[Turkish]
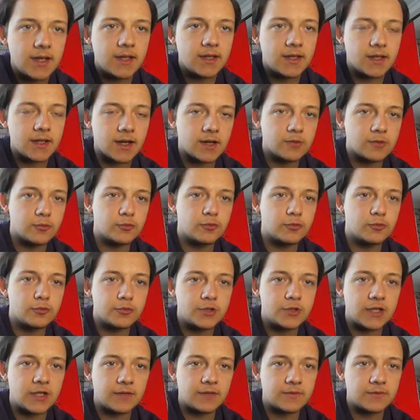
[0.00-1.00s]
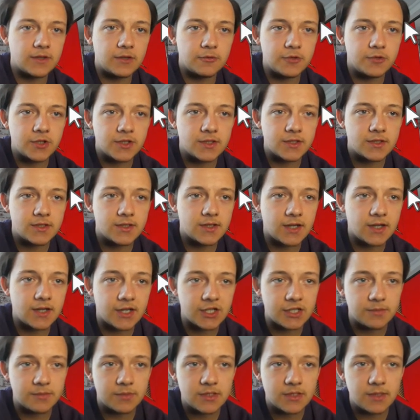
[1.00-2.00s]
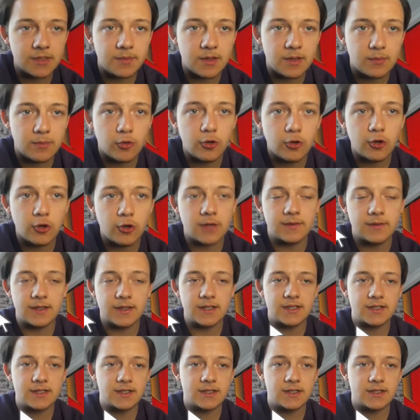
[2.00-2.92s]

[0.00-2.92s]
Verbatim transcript: Yarın 19. haftayla oynayacağız. Karşımızda bir Monaco var.